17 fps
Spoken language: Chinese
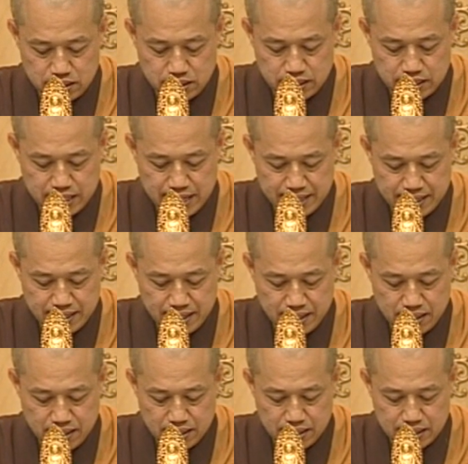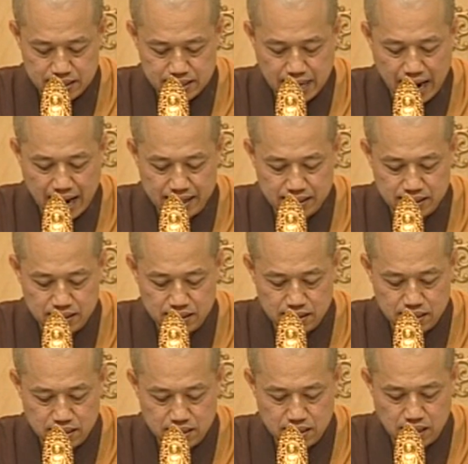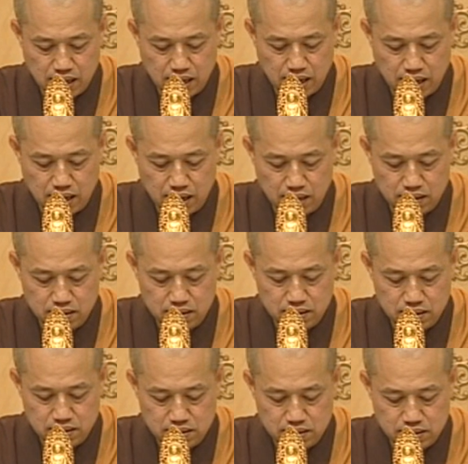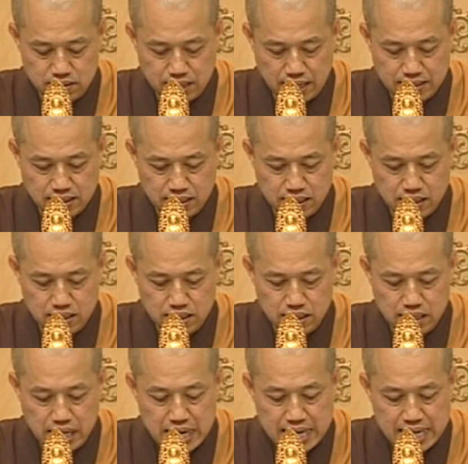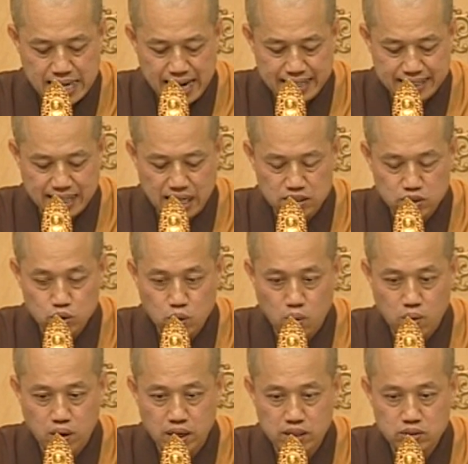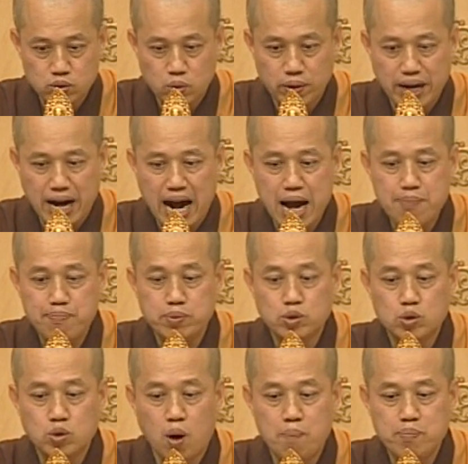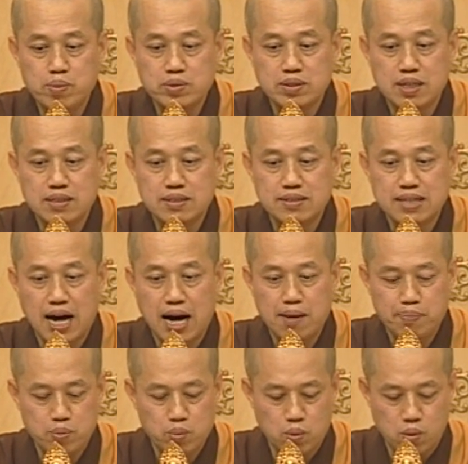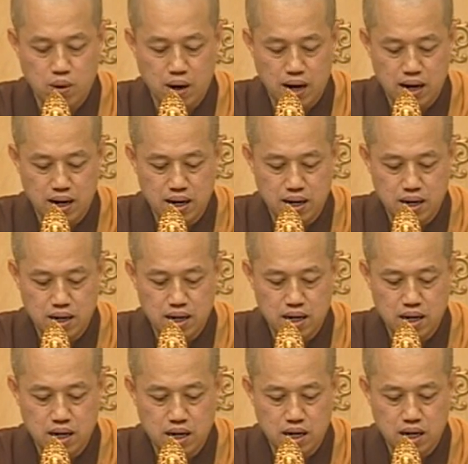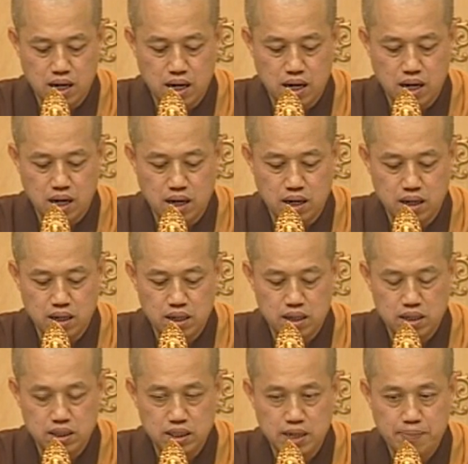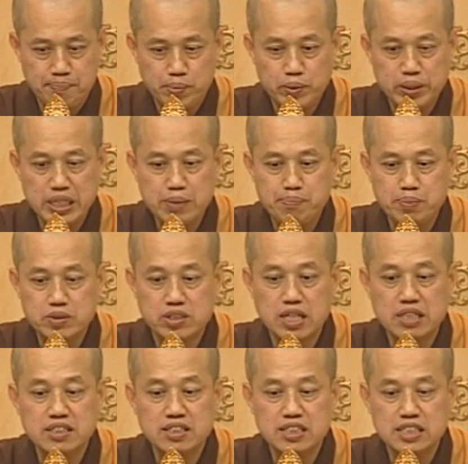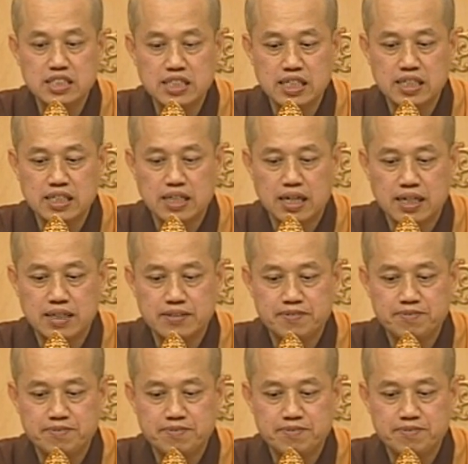千缠啊，在这个恩爱当中，哎，所谓爱不重不生沙婆啊，啊，念不一不生极乐啊。